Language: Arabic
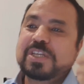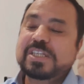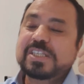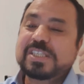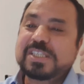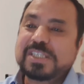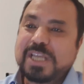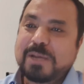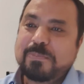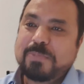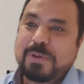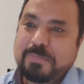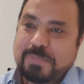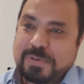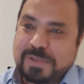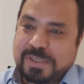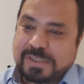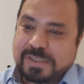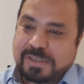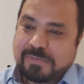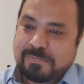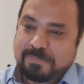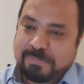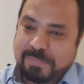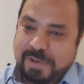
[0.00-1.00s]
سبب
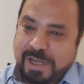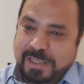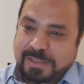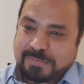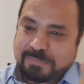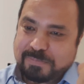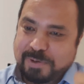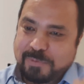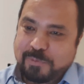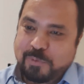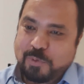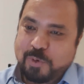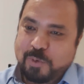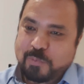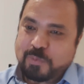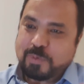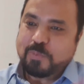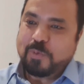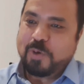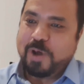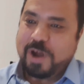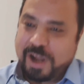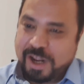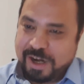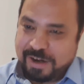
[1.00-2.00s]
استنباط مفهوم
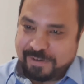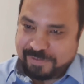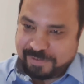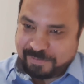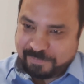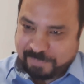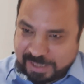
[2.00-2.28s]
المخالف